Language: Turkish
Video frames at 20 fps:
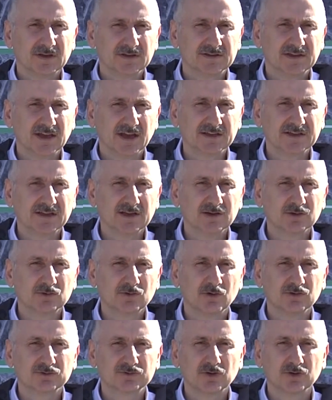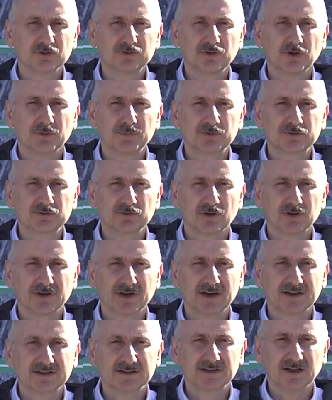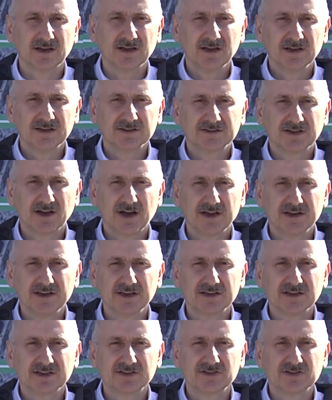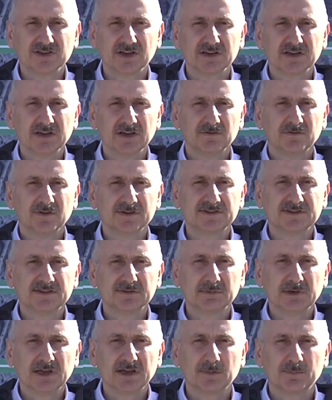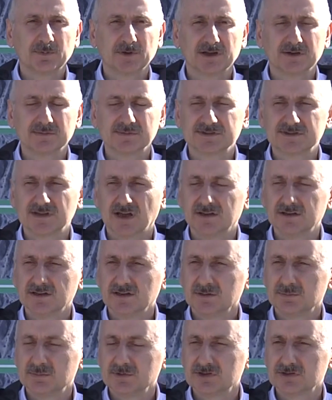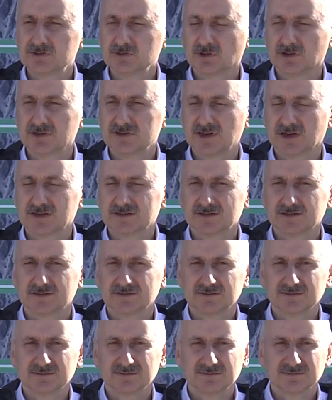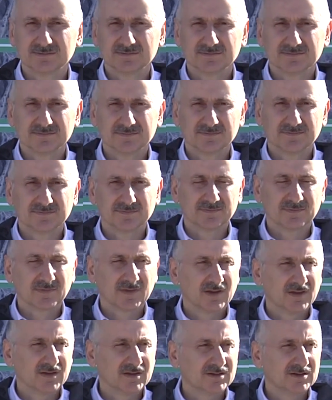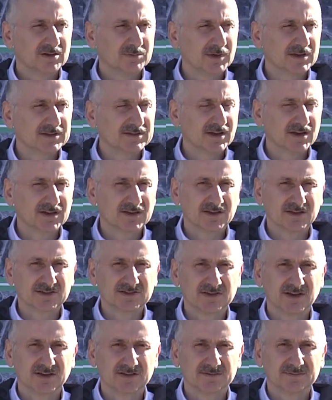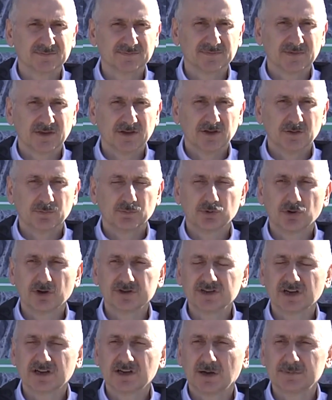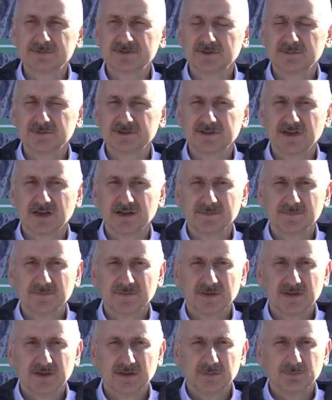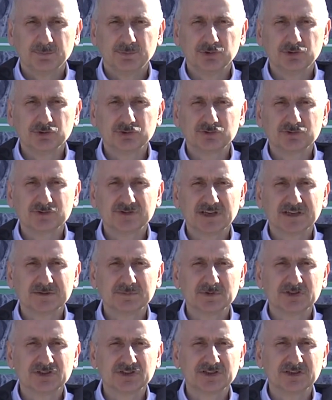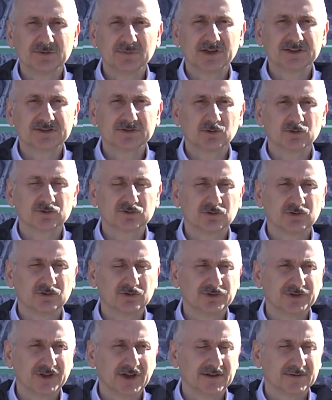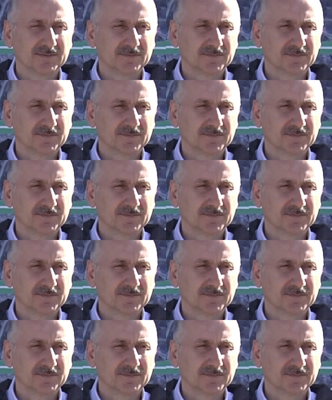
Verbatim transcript: dengeli konsol köprüsü olarak da tarihe geçecek ve simge yapılarımızdan birisi olacaktır. Kıymetli arkadaşlar, proje kapsamında 1372 metre uzunluğunda,